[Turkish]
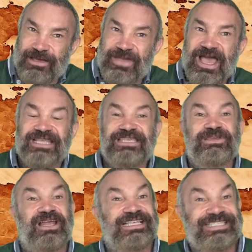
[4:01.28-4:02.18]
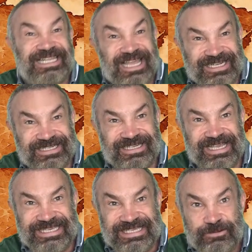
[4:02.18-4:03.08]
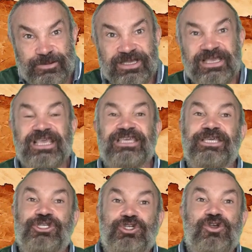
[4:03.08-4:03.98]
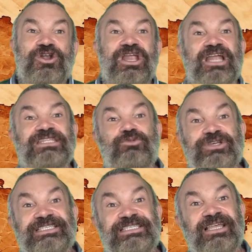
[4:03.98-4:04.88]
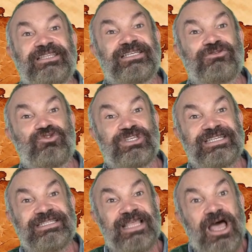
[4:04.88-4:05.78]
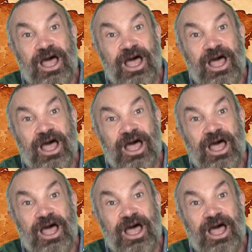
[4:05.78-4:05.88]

belki bir asalak gibi yaşıyorlardı bu insanların üzerinde.